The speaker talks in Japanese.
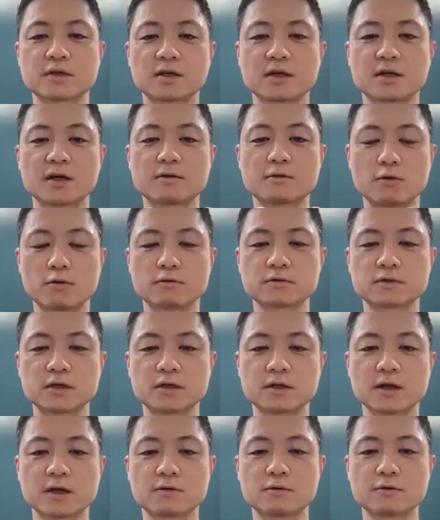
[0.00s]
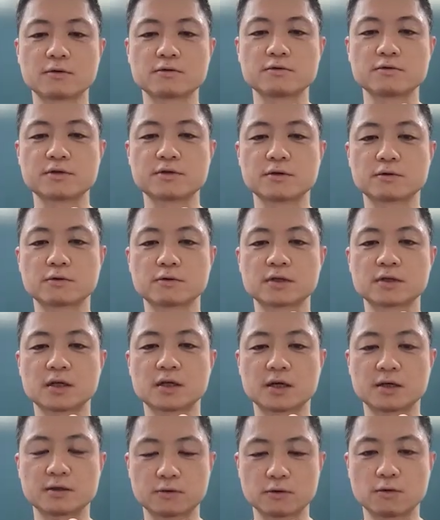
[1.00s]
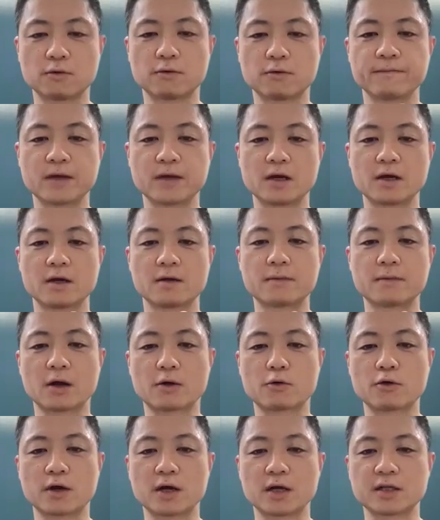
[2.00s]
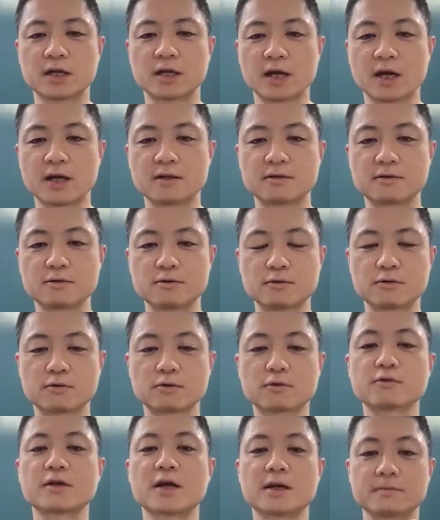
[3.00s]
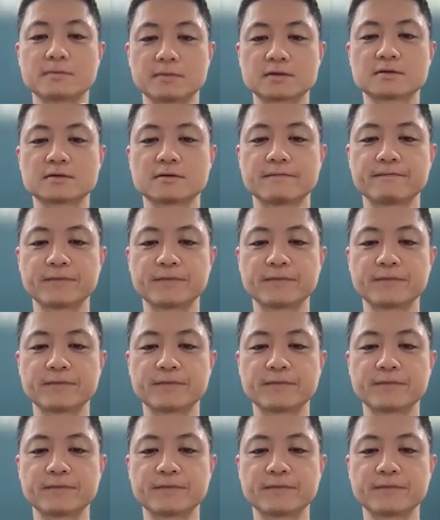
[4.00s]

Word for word: さないと、声帯を空気を通さないと、まあ、声が出ないっていうことになります。